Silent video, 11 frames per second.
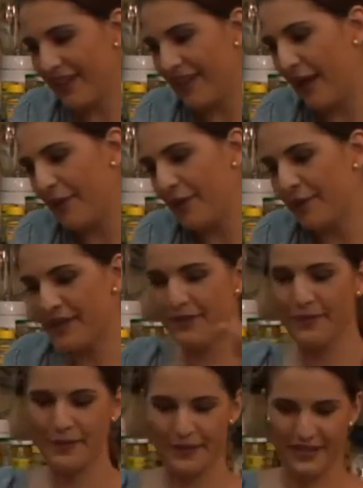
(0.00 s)
y ya bueno, más
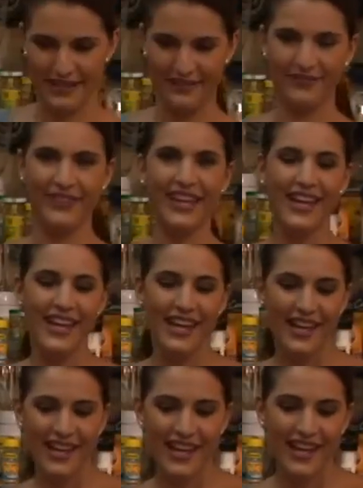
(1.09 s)
o menos así.
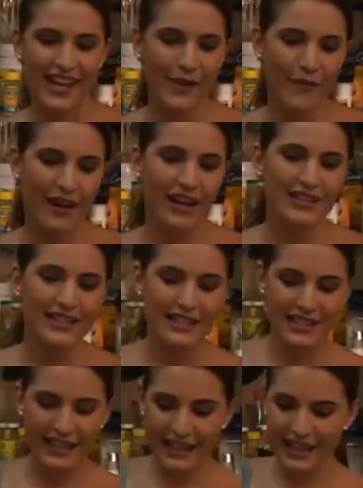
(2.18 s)
Igual
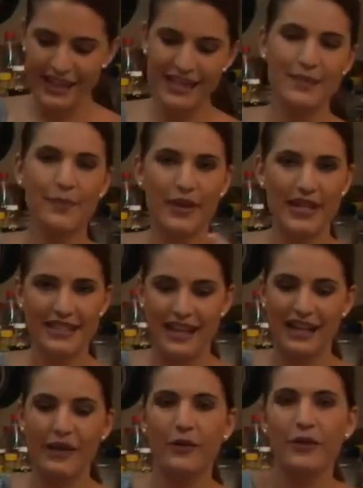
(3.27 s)
hasta si quieres puedes
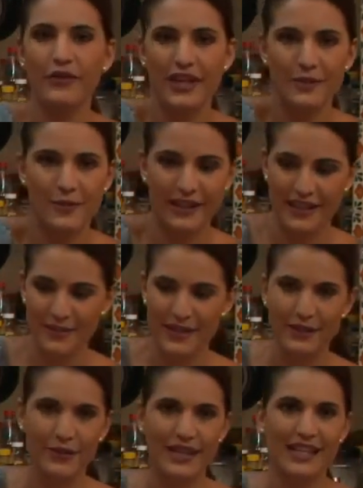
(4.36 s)
darle otras vueltas
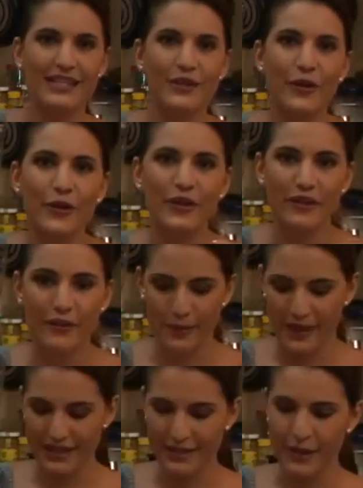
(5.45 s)
más con el listón de
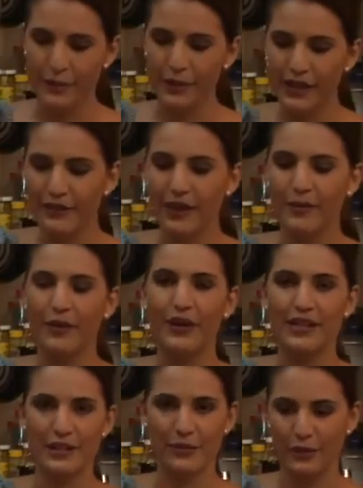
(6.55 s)
forma que se vea bonito, a lo
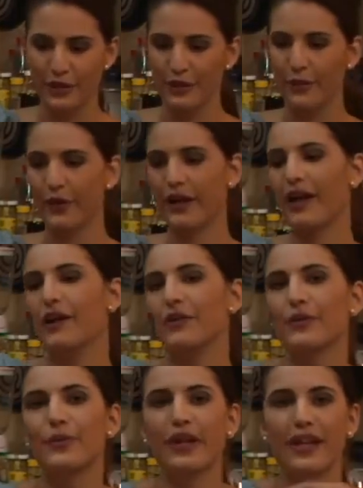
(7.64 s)
mejor haces un moñito por acá,
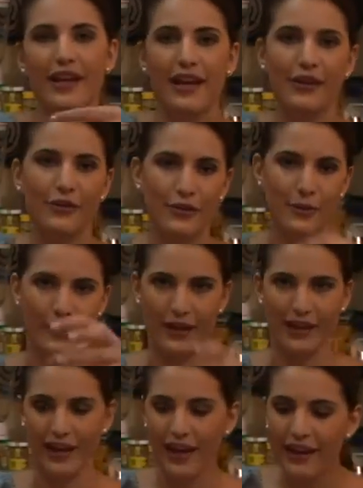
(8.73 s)
otro por allá y otro por
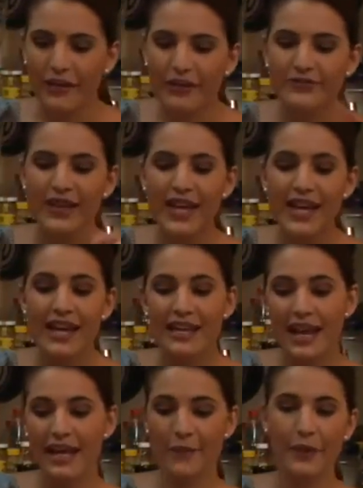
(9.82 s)
cada lado
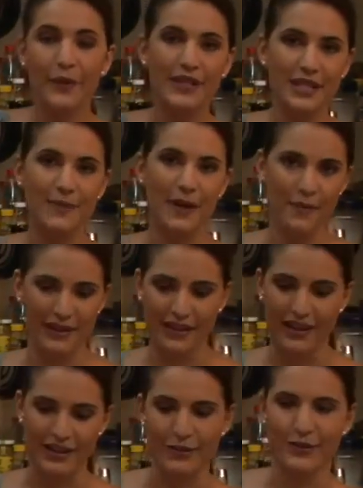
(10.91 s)
y ahí aprovechas para
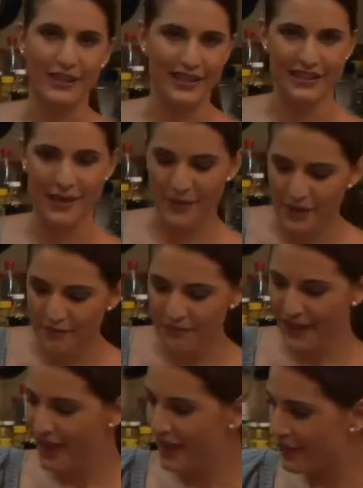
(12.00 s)
meter las cositas
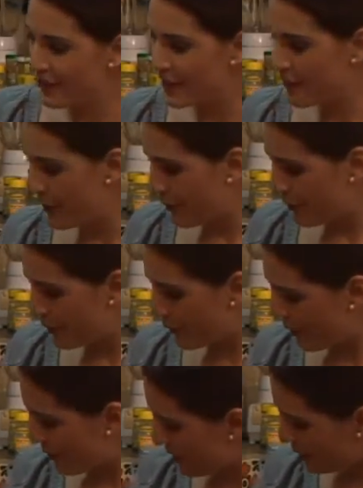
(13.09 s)
también. Entonces bueno, pues lo
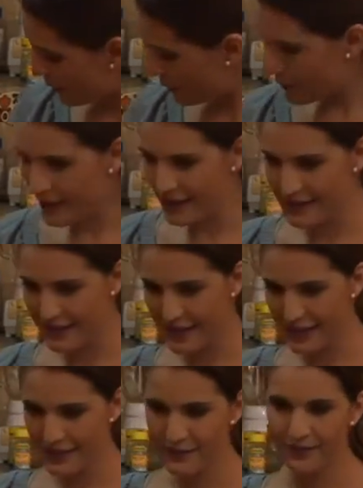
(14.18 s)
primerito que voy a
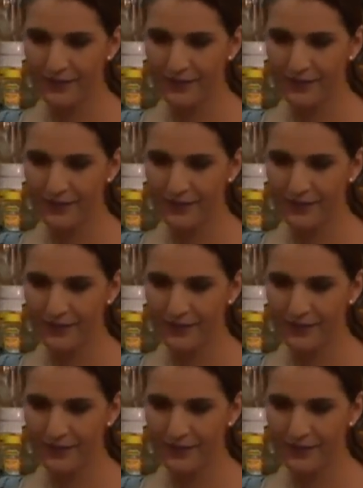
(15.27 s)
hacer,